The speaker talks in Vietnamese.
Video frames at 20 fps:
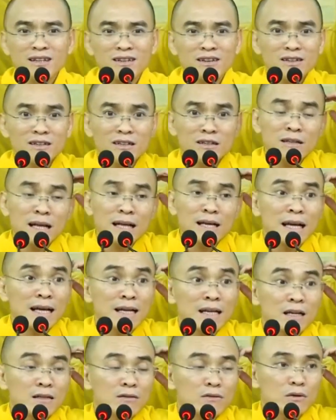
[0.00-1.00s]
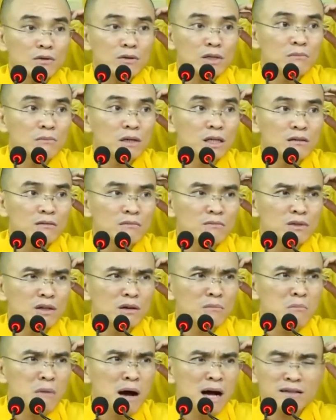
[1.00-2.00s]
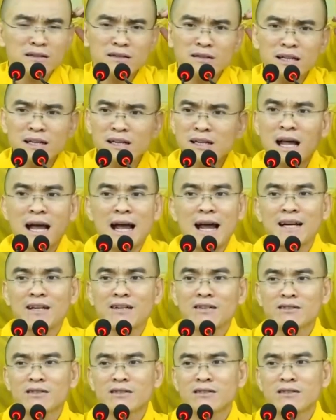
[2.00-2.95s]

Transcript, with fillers: có những tháng ngày là tự nhiên mình nó mệt kỳ lạ đó,